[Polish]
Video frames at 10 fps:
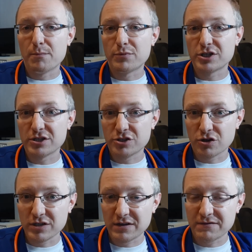
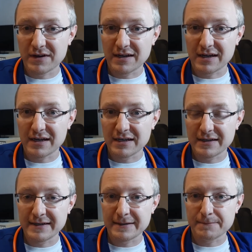Przedsionki w wadach
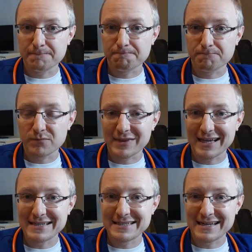
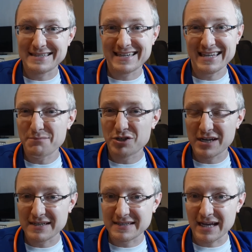serca nie
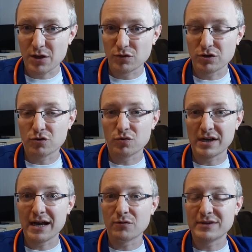przerastają, tylko
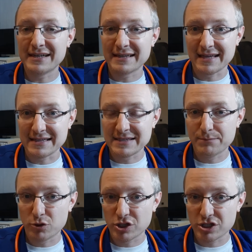ulegają dylatacji,
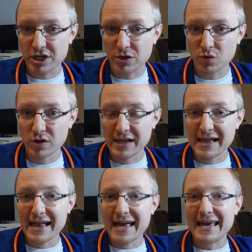poszerzeniu
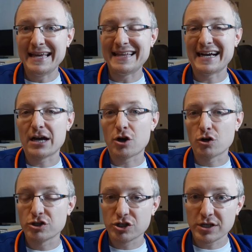i taka
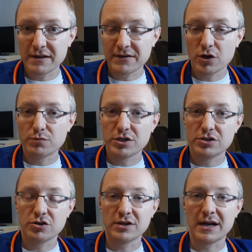rozczyn lewego
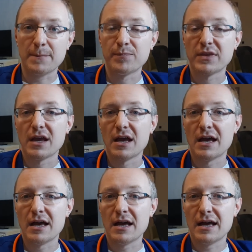przedsionka
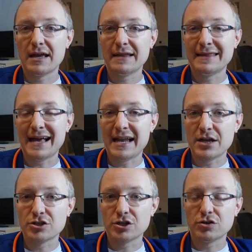e, należy